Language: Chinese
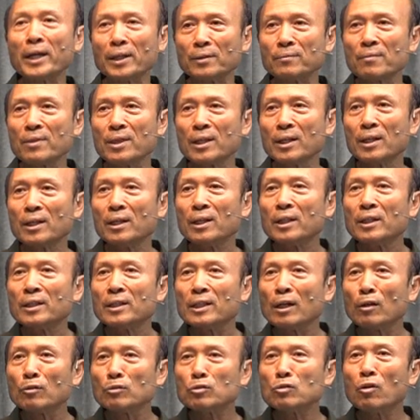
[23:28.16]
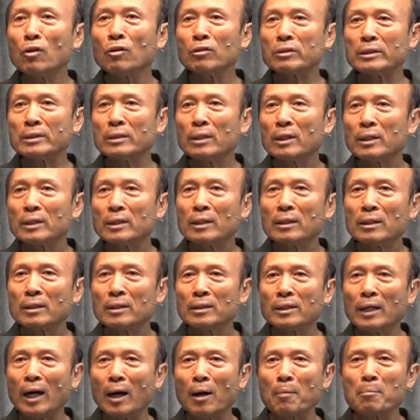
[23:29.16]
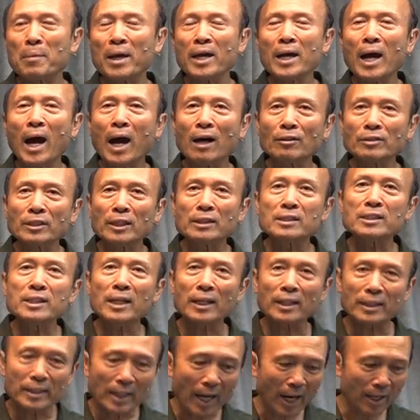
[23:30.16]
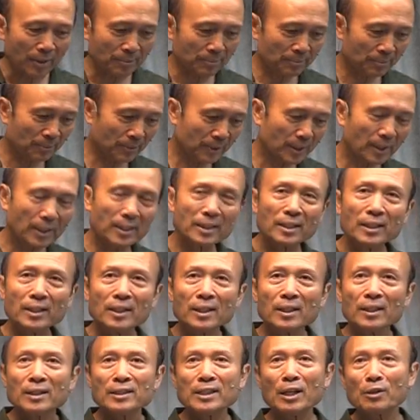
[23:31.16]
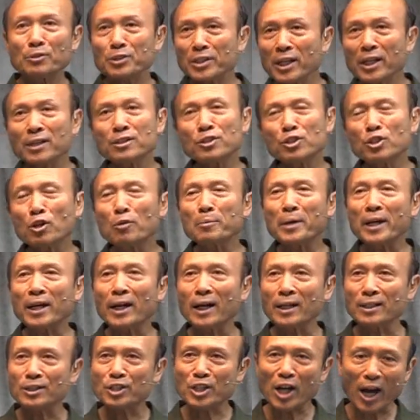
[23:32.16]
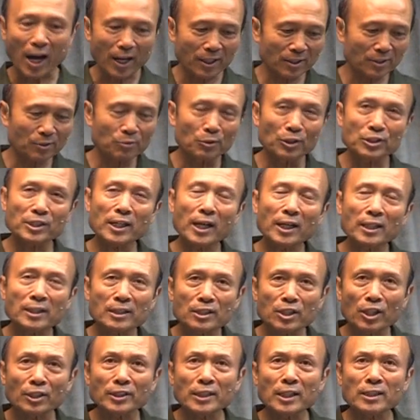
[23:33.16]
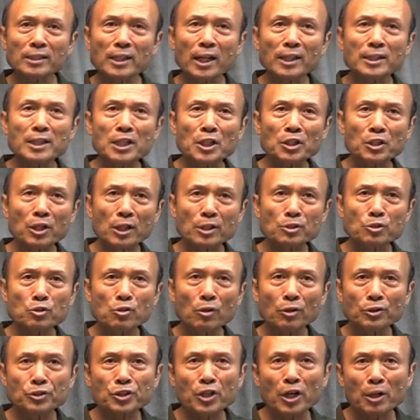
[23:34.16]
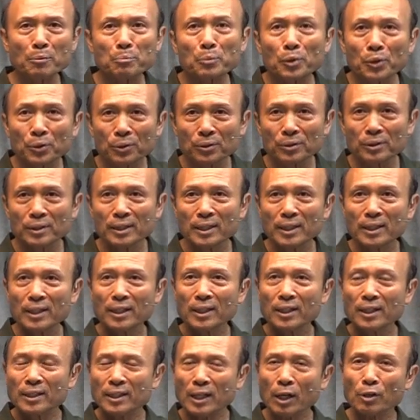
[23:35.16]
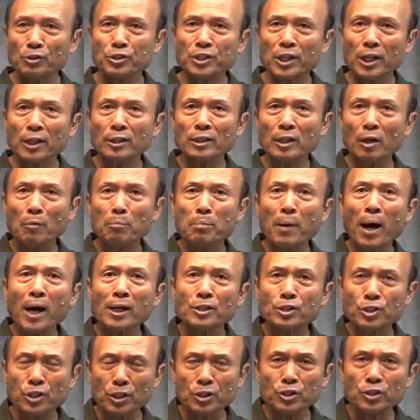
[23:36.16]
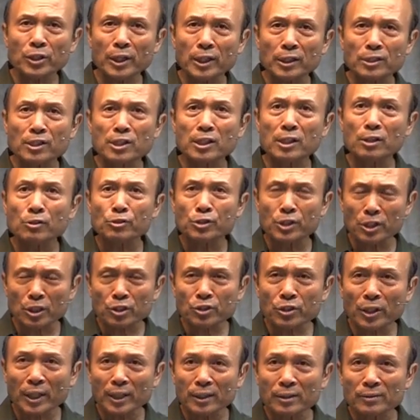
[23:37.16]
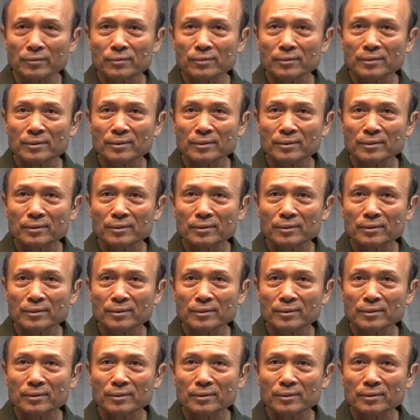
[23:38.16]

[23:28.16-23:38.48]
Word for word: 命，有多美好的健康？有些人寿命很长，我在曾经在医院做院牧。有些人有八十岁、九十岁，